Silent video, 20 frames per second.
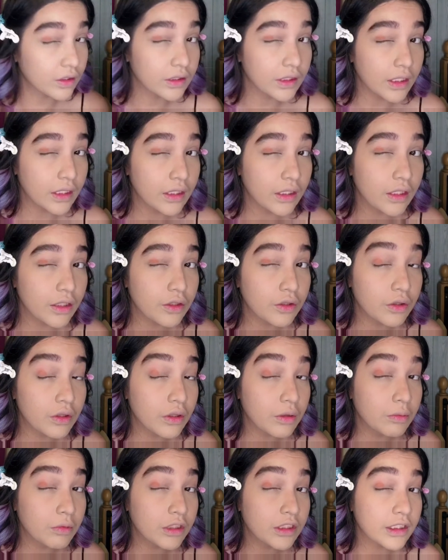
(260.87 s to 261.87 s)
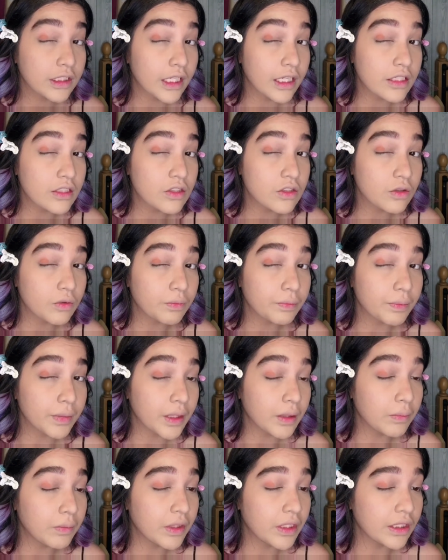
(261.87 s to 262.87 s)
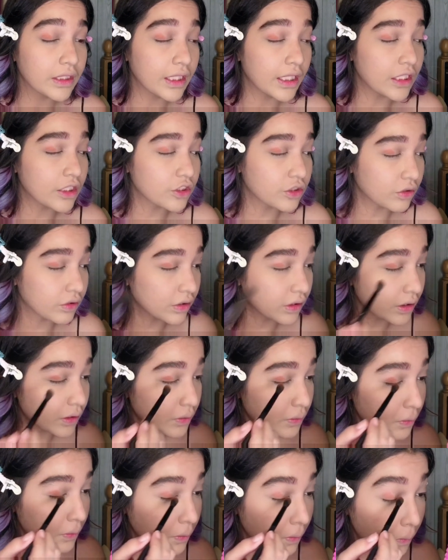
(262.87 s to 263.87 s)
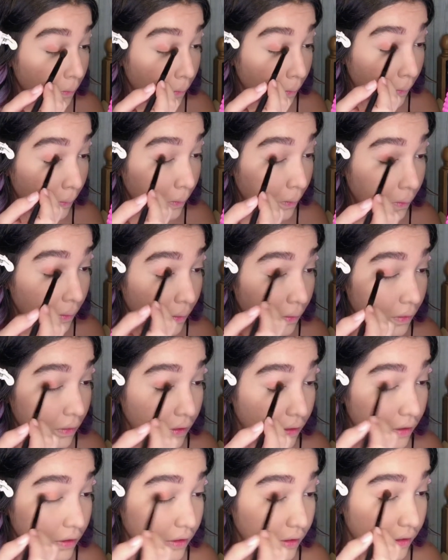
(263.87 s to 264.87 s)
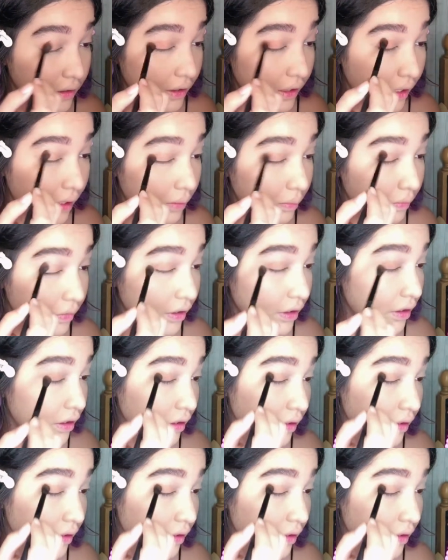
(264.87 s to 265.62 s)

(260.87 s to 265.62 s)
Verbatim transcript: Tingnan nyo naman guys yung pigmentation nito oh. Grabe.